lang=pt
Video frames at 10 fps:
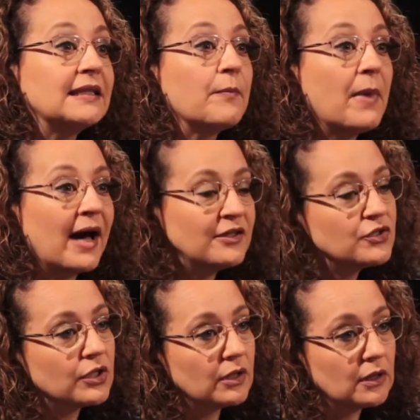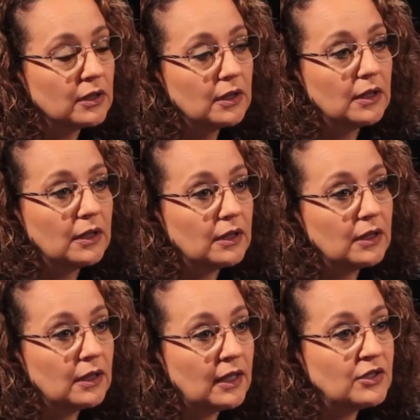temática
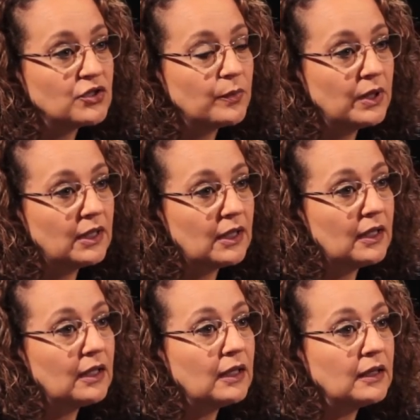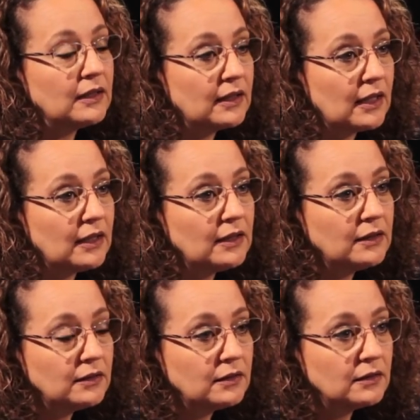eh, LGBT ela
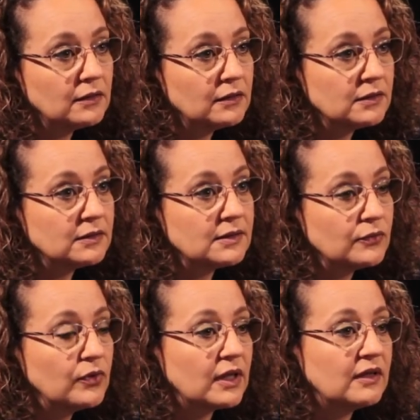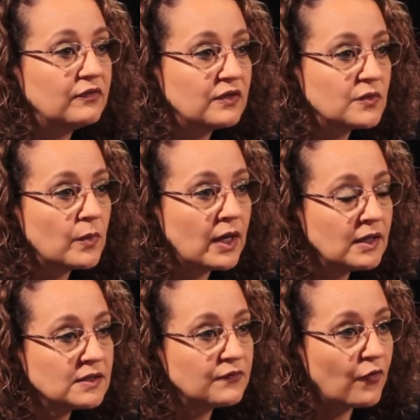tem eh, sido cada vez
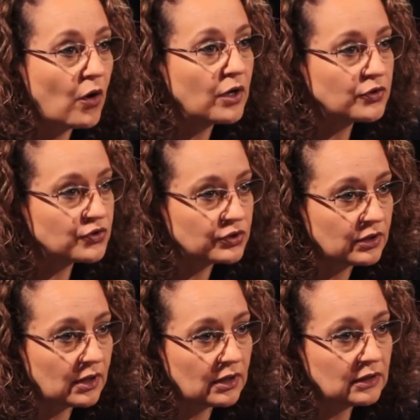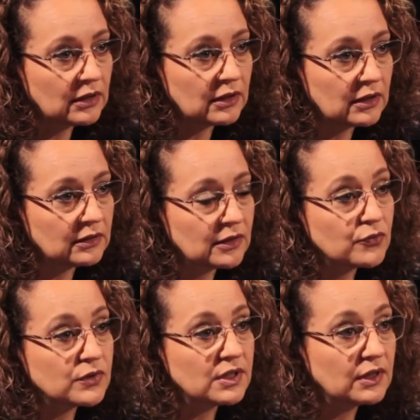mais forte né, na, na
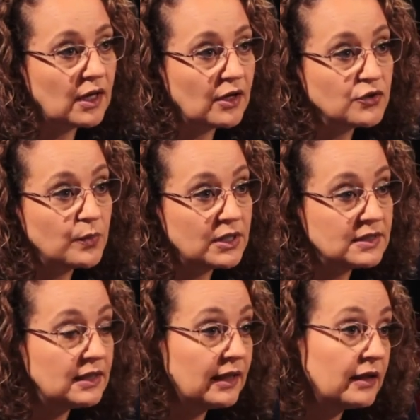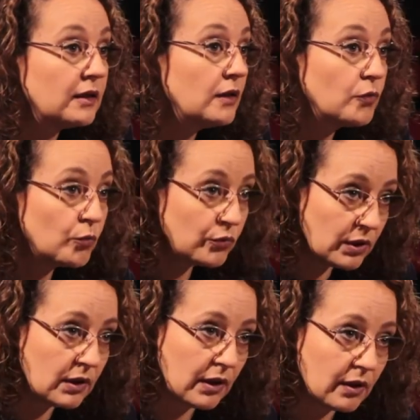sociedade brasileira e no mundo
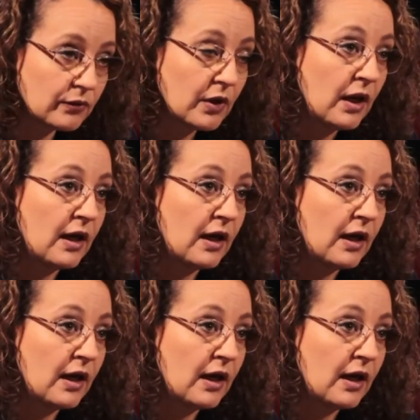inteiro.